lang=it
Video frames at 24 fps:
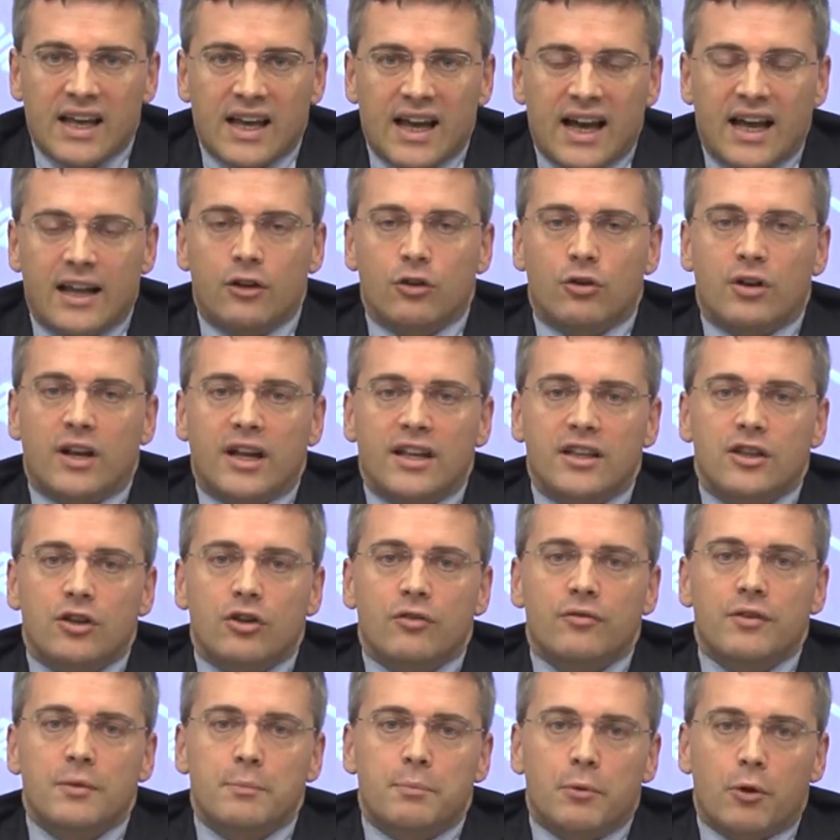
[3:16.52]
Allora io
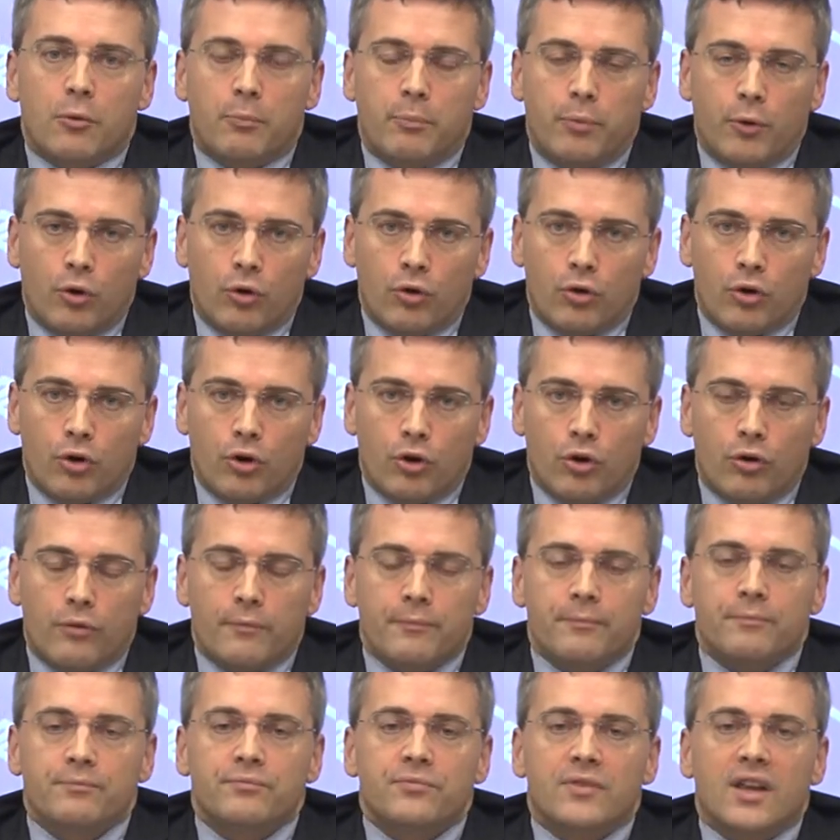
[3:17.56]
vi propongo
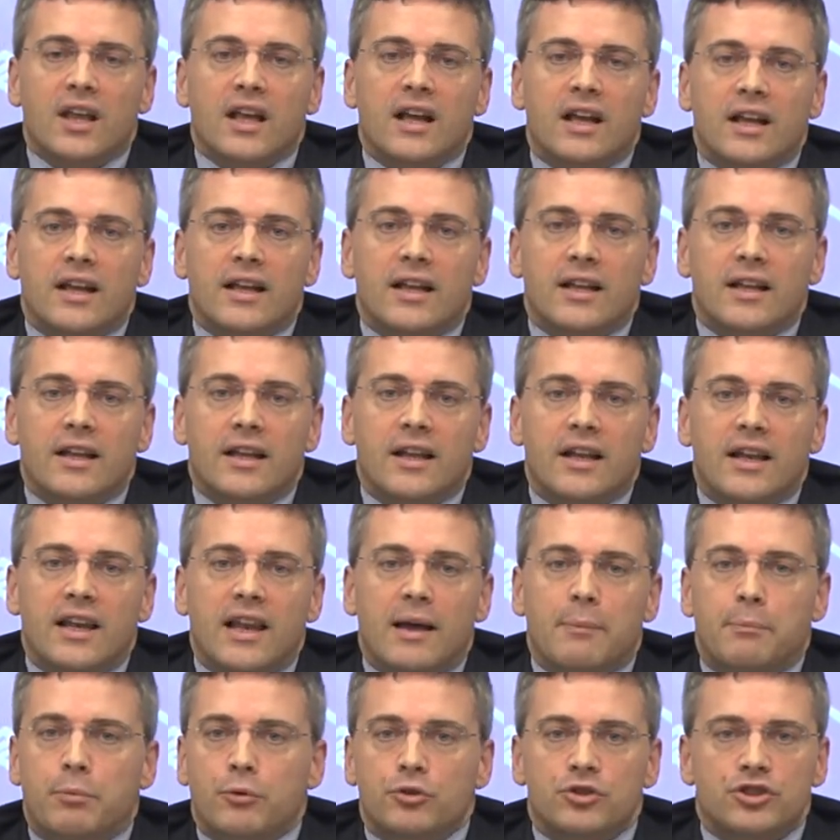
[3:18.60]

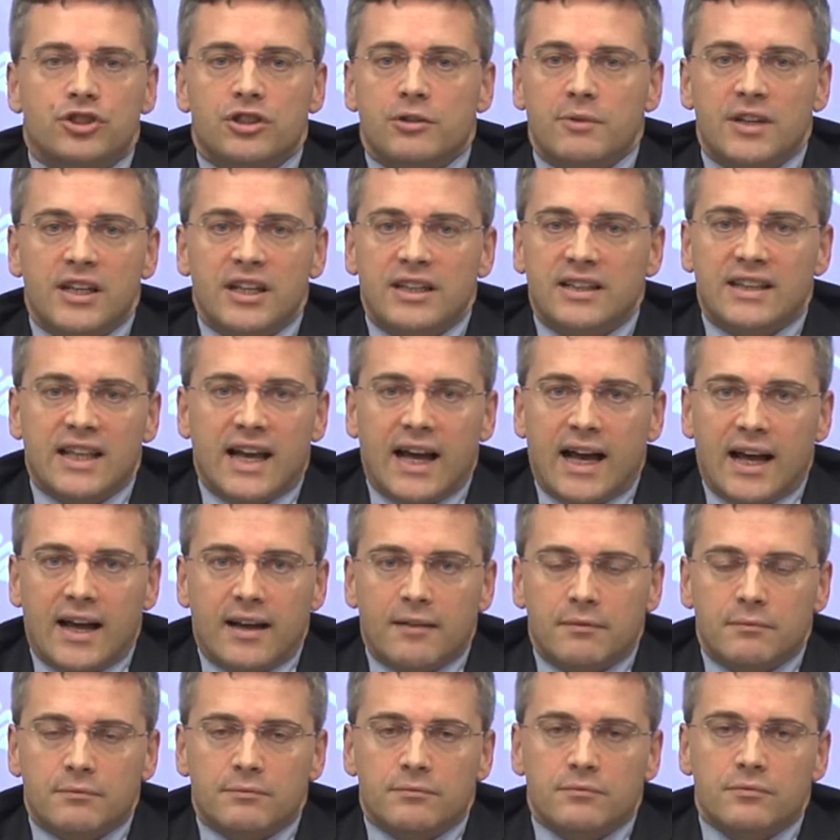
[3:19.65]
la possibilità